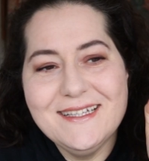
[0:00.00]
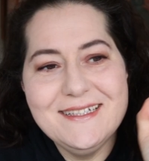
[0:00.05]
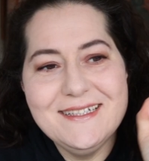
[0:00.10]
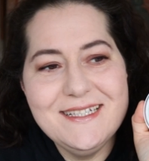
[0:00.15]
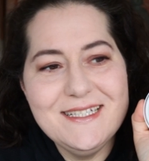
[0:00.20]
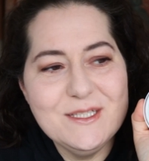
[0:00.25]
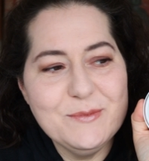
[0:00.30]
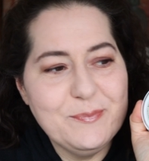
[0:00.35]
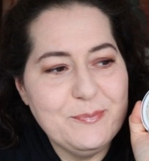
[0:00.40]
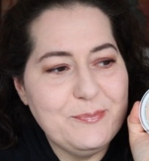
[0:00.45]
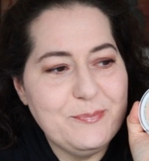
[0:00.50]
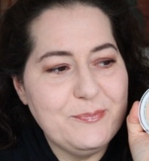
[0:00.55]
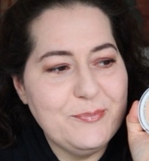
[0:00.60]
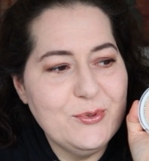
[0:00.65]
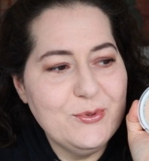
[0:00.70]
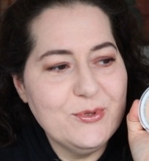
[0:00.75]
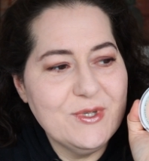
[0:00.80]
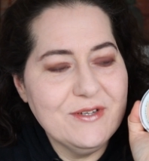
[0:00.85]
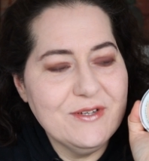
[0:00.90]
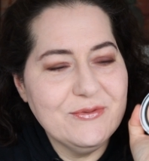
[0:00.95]
Diese
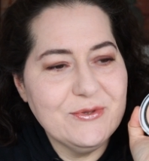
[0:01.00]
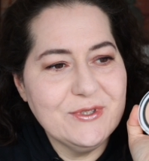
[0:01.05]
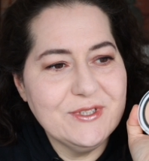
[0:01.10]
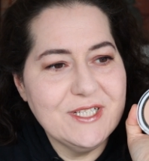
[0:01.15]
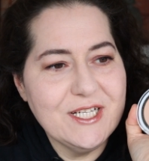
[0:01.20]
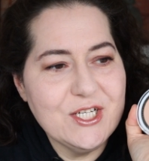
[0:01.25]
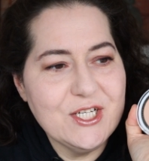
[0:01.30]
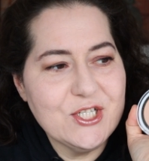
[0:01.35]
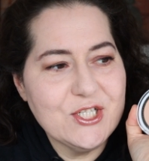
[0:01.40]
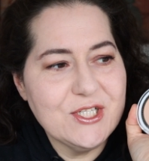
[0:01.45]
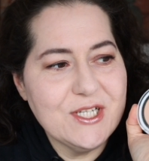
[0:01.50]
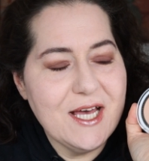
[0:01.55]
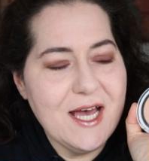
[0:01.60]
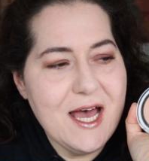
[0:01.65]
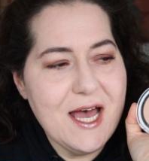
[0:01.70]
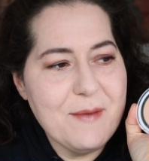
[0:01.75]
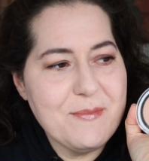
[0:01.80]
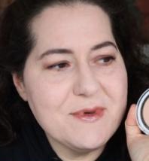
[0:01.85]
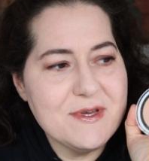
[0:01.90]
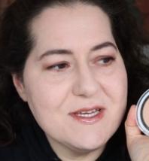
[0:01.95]
Puder Foundation
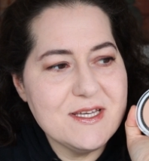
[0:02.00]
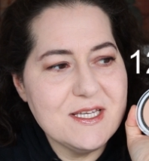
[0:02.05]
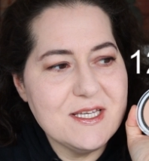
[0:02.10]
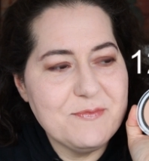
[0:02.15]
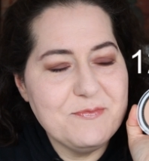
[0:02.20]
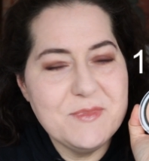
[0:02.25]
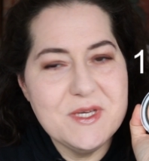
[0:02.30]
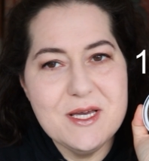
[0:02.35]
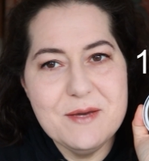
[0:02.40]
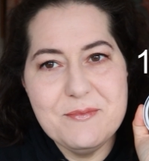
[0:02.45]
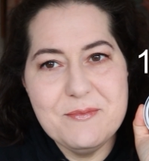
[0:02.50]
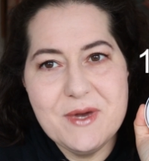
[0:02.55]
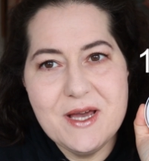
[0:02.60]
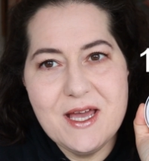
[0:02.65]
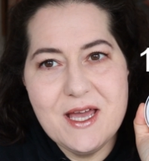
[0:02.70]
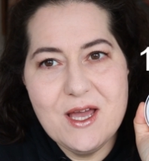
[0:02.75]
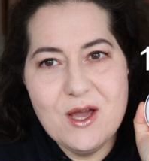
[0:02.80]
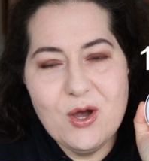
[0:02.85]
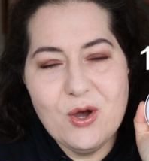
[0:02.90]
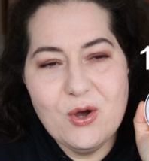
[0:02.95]
habe ich mir
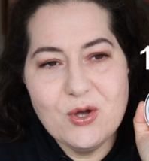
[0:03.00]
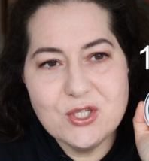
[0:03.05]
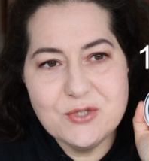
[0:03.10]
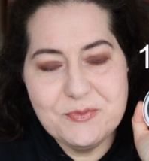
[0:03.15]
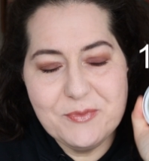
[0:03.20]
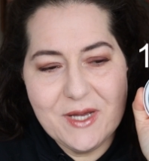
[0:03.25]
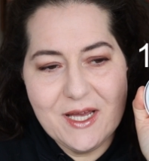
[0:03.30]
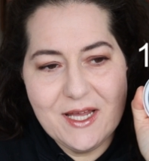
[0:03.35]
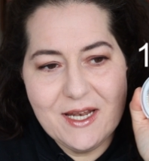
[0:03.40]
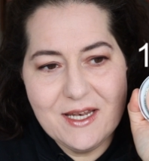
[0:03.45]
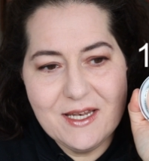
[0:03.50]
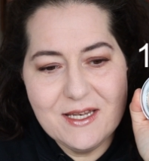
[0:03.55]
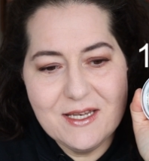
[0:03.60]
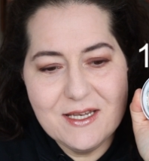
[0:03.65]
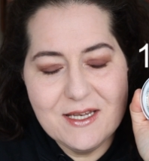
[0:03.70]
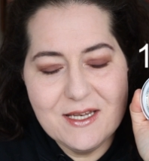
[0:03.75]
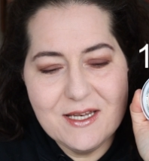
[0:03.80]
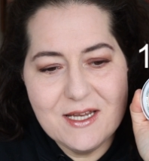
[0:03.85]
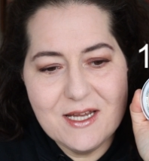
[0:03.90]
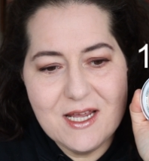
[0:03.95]
bei
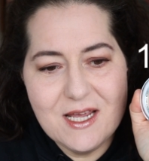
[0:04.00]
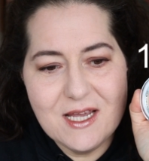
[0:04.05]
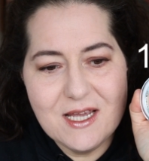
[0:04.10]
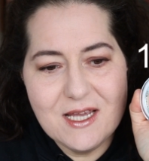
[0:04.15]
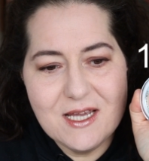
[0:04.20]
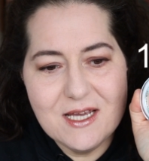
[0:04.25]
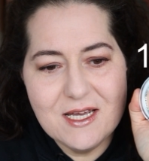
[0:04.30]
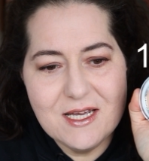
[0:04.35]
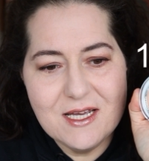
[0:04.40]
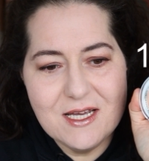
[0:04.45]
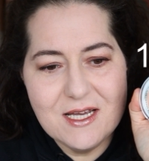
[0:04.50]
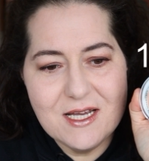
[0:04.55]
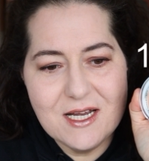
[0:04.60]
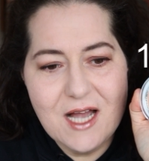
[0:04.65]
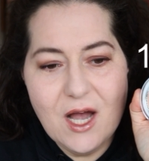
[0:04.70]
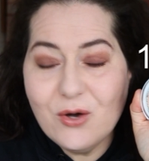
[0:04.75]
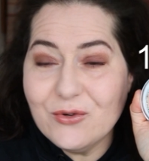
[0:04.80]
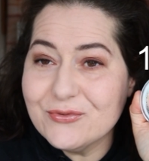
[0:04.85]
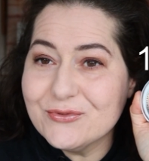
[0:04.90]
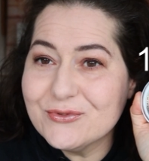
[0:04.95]
Rossmann äh,
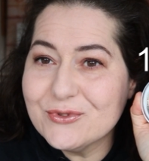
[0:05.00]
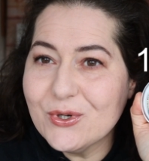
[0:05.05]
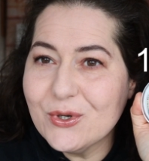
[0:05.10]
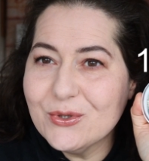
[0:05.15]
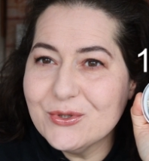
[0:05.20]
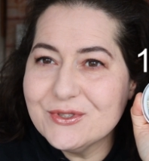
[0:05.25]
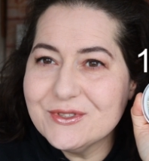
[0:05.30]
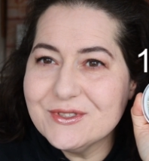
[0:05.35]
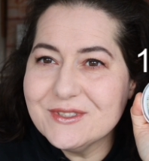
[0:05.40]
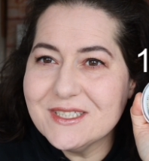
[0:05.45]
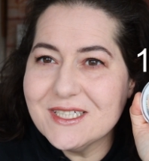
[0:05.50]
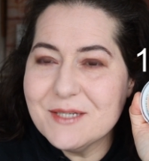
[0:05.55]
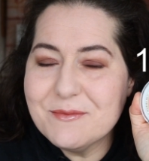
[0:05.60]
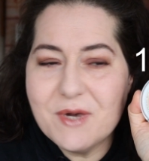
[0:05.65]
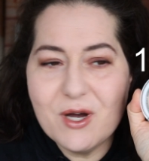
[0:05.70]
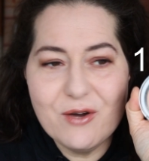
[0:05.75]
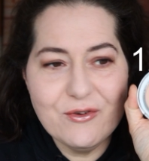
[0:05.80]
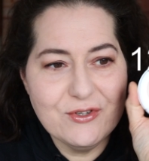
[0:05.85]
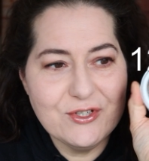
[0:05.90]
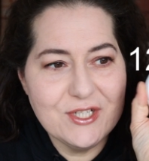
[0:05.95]
gekauft und
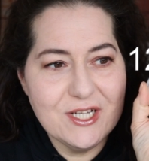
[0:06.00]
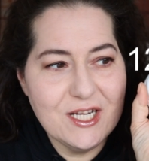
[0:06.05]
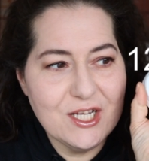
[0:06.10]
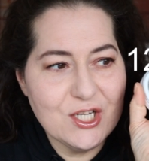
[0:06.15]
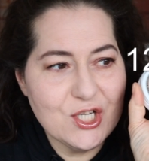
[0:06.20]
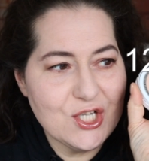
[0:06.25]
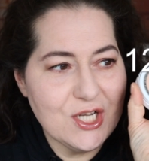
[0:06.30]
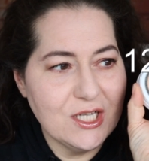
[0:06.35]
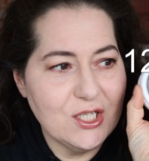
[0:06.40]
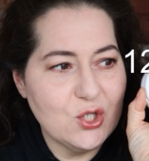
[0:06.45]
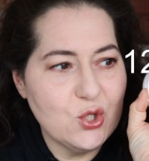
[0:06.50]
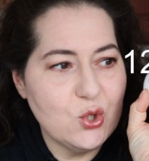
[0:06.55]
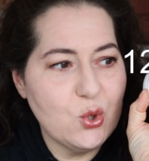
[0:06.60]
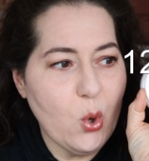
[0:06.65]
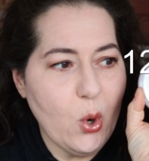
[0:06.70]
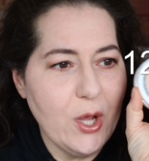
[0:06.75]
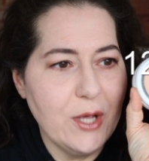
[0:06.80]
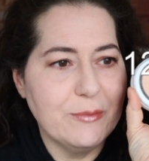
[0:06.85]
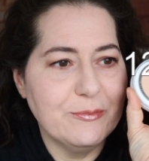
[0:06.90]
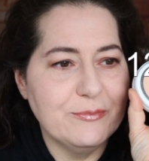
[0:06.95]
im Aussteller stand
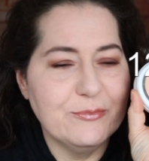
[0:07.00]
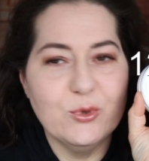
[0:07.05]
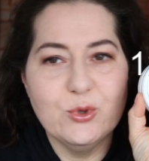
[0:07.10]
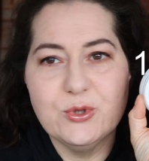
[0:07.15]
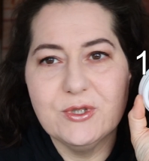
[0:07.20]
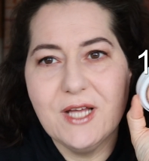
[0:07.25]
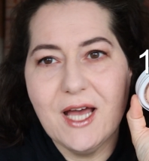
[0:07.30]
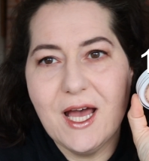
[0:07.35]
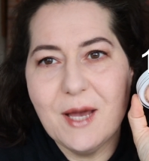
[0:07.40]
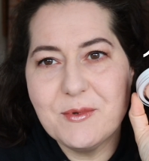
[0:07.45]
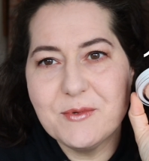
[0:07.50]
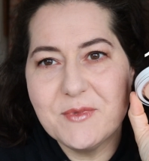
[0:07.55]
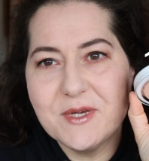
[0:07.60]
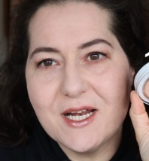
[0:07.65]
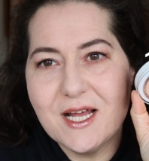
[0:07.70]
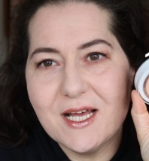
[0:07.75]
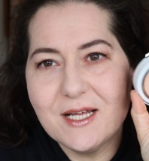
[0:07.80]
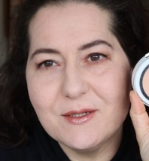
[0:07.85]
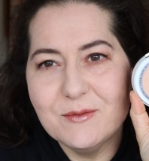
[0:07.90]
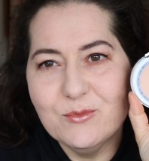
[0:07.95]
neu. Und da habe ich mir
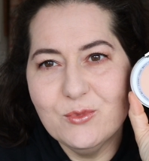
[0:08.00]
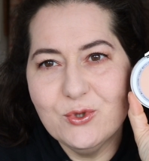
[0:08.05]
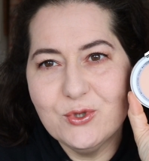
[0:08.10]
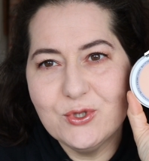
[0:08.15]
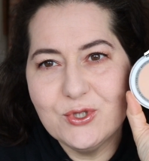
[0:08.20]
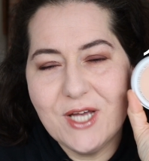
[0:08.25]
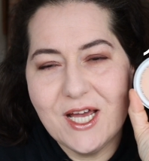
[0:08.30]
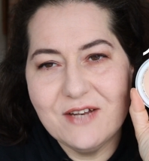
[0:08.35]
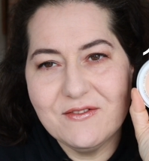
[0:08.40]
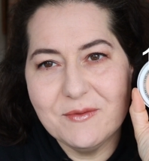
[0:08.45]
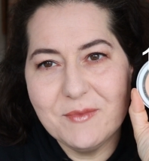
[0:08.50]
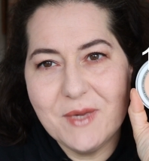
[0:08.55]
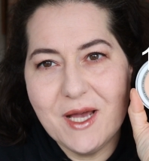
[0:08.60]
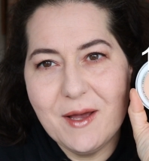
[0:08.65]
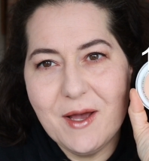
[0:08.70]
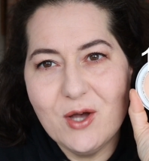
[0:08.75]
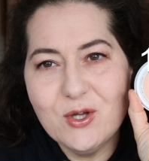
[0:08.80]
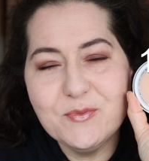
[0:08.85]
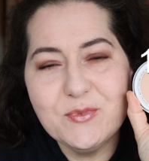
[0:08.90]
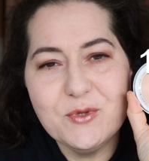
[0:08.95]
gedacht, musst du einfach mal
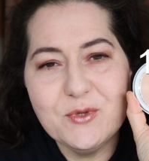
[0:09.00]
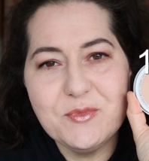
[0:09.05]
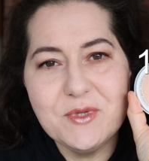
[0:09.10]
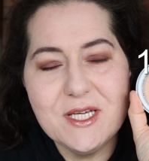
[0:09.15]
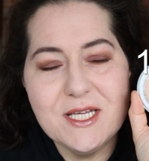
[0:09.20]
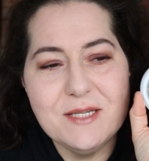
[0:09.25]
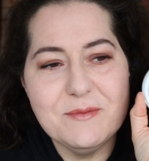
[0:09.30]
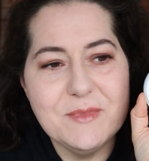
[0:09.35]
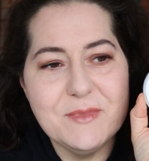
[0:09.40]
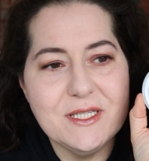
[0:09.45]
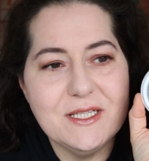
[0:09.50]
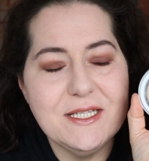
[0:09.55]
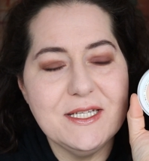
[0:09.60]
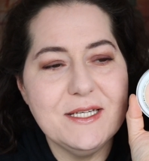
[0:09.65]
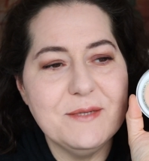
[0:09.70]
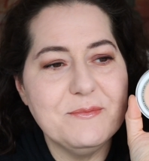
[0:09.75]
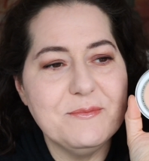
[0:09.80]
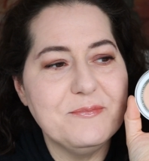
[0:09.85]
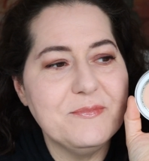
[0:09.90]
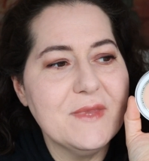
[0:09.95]
ausprobieren,
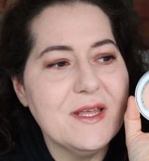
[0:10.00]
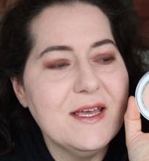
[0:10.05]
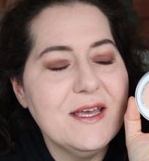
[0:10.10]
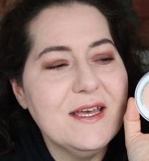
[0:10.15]
mitnehmen.